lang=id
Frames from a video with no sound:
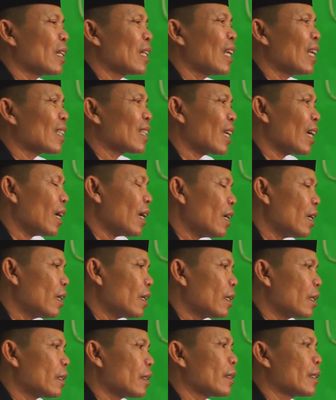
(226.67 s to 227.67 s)
data
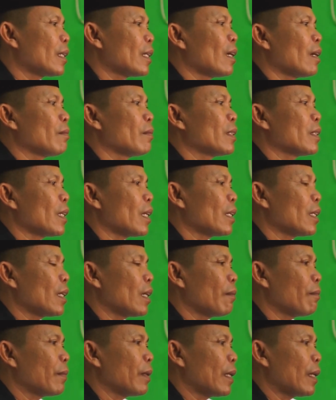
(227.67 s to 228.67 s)
tidak bisa
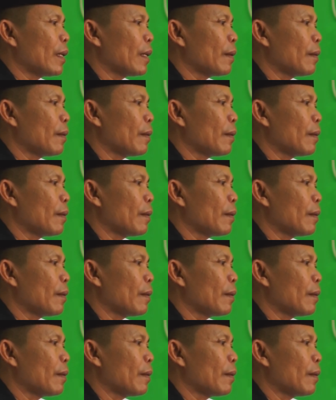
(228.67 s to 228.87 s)
diambil.